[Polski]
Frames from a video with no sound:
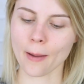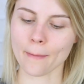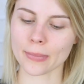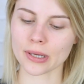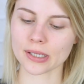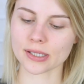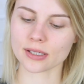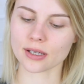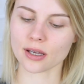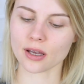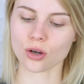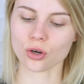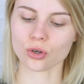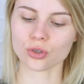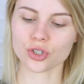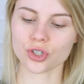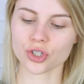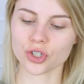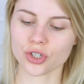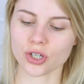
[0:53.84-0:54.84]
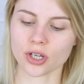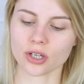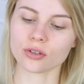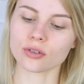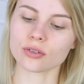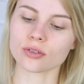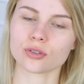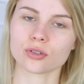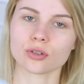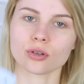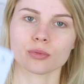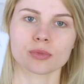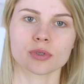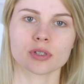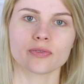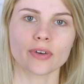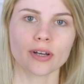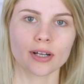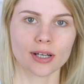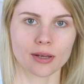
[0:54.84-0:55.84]
Maskę oczyszczającą
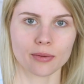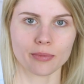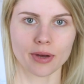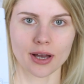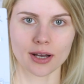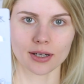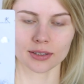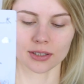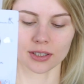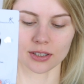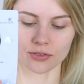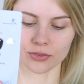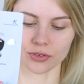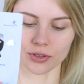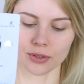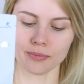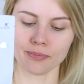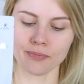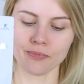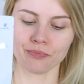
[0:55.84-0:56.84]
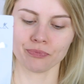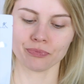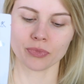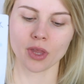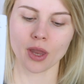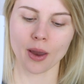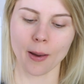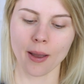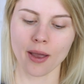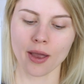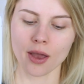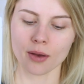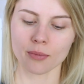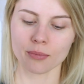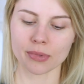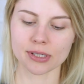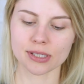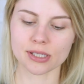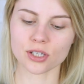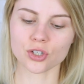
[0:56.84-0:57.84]
z węglem aktywnym,
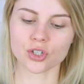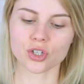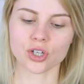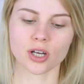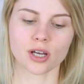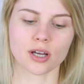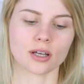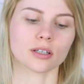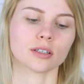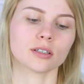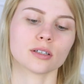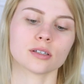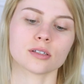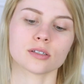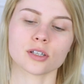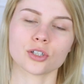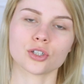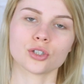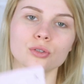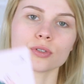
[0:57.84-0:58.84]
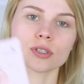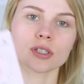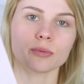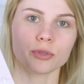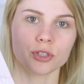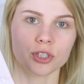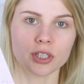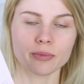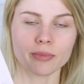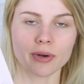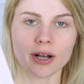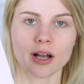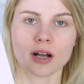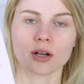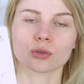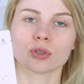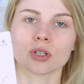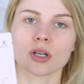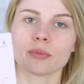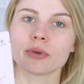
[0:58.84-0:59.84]
maseczkę y, ze śluzem
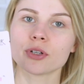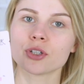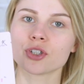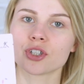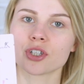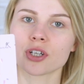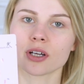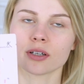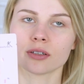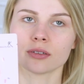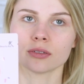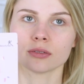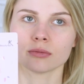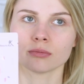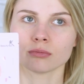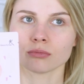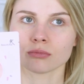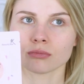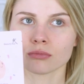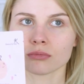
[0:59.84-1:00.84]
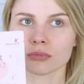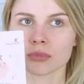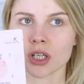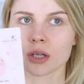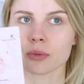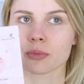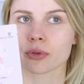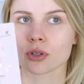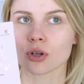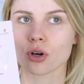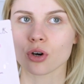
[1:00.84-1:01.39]
ślimaka, która będzie mm, jakby